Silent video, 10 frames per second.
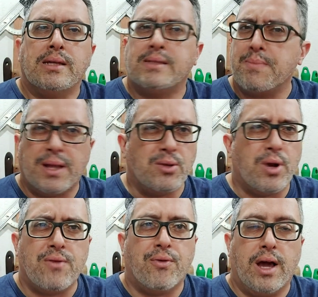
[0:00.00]
Sempre
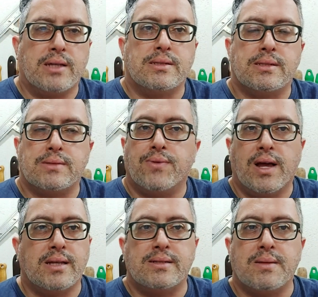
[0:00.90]
adorei facas.
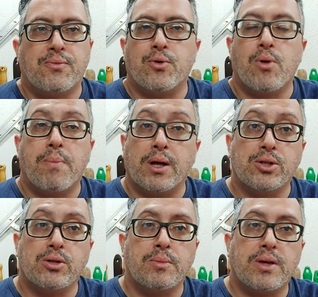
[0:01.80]
Facas sempre foram uma
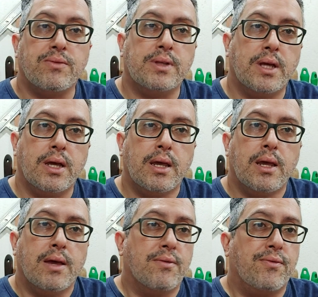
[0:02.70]
paixão na minha vida
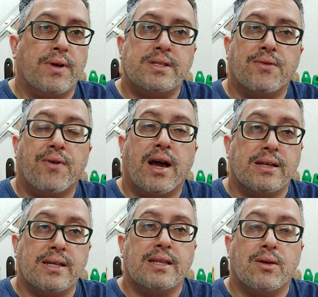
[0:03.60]
fazia
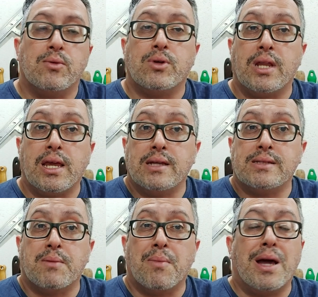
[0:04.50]
facas ainda quando
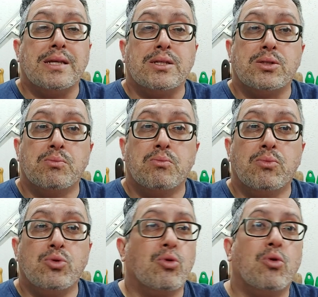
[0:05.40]
criança, mas
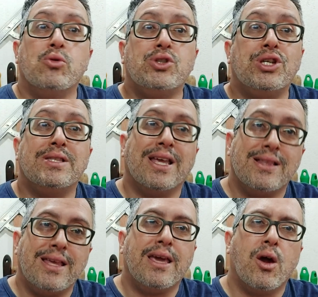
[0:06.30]
muito longe de
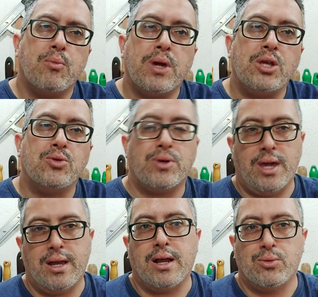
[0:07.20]
entender realmente o
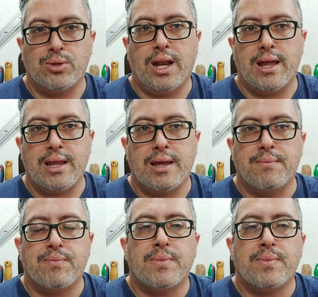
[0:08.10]
que era cutelaria,